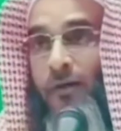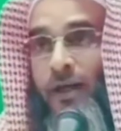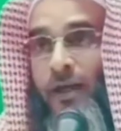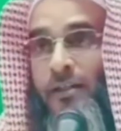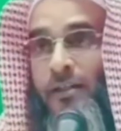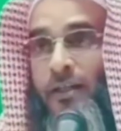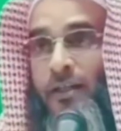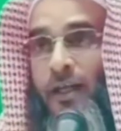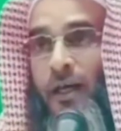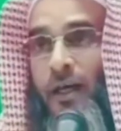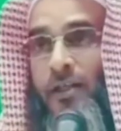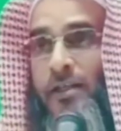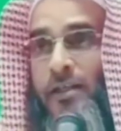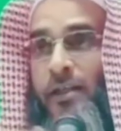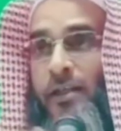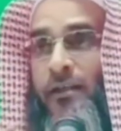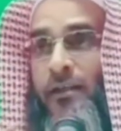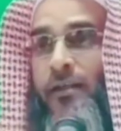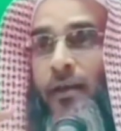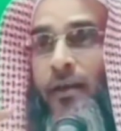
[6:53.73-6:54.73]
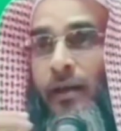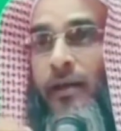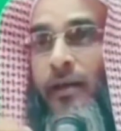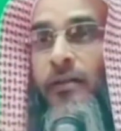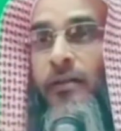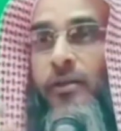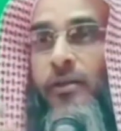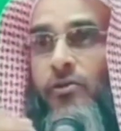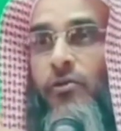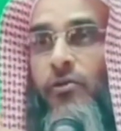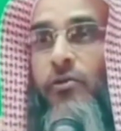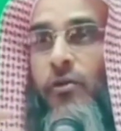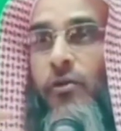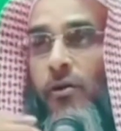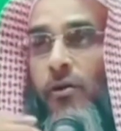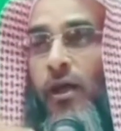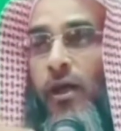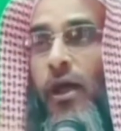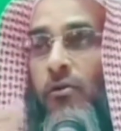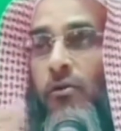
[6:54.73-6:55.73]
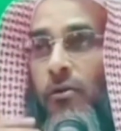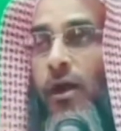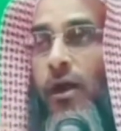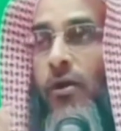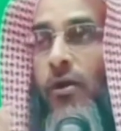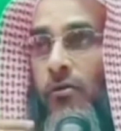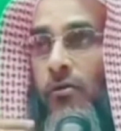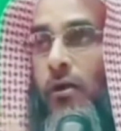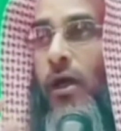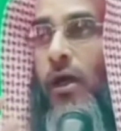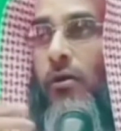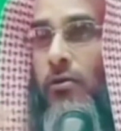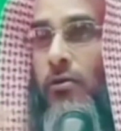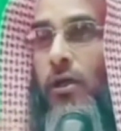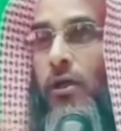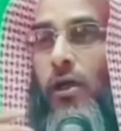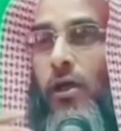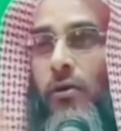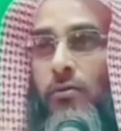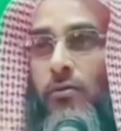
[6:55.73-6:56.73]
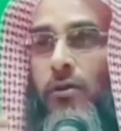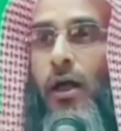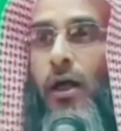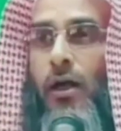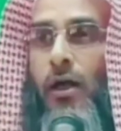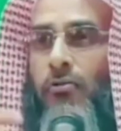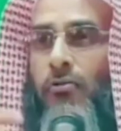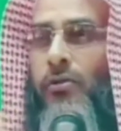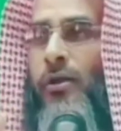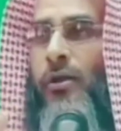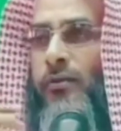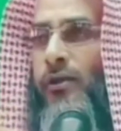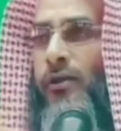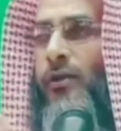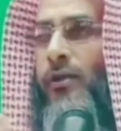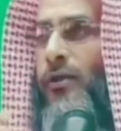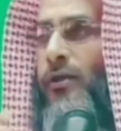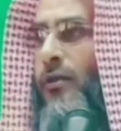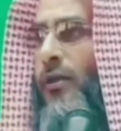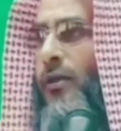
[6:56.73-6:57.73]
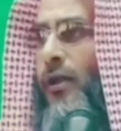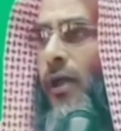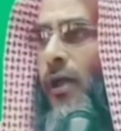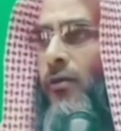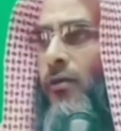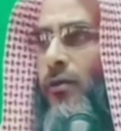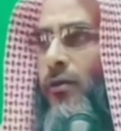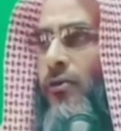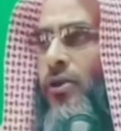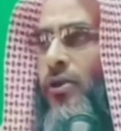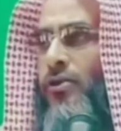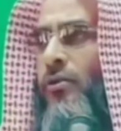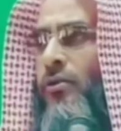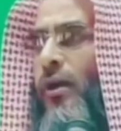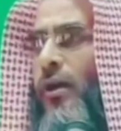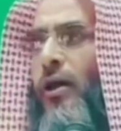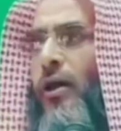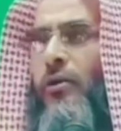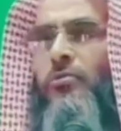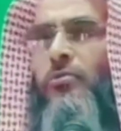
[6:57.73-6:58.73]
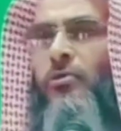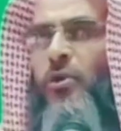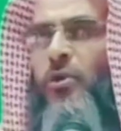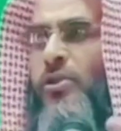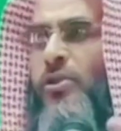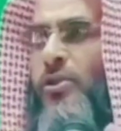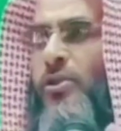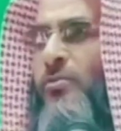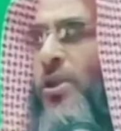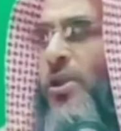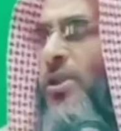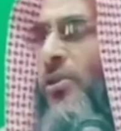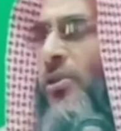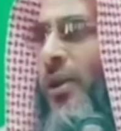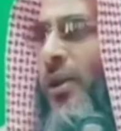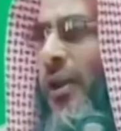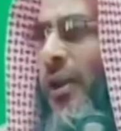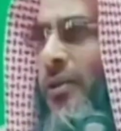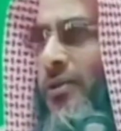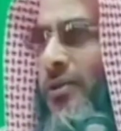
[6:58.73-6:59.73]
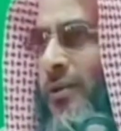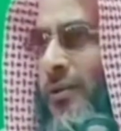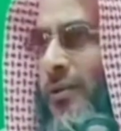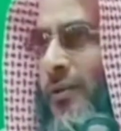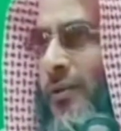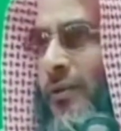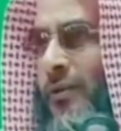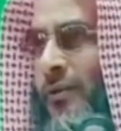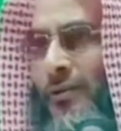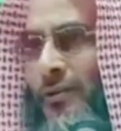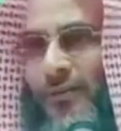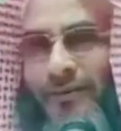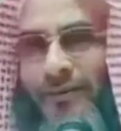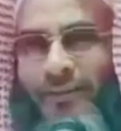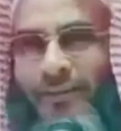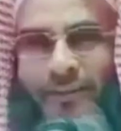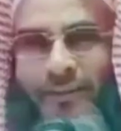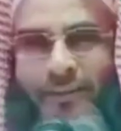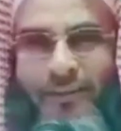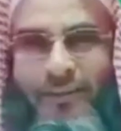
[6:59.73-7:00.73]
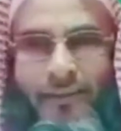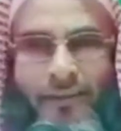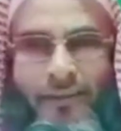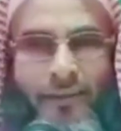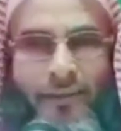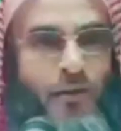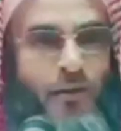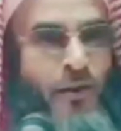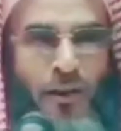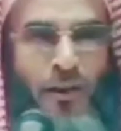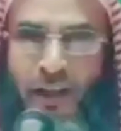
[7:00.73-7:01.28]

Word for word: আছে আর সেটা থেকে খেতে শুরু করলো খাও খাও খাও খাও খাও খেতে খেতে খাওয়া দাওয়া শেষ হলে আরও হয়েছে বেশি হয়ে গেছে কিন্তু না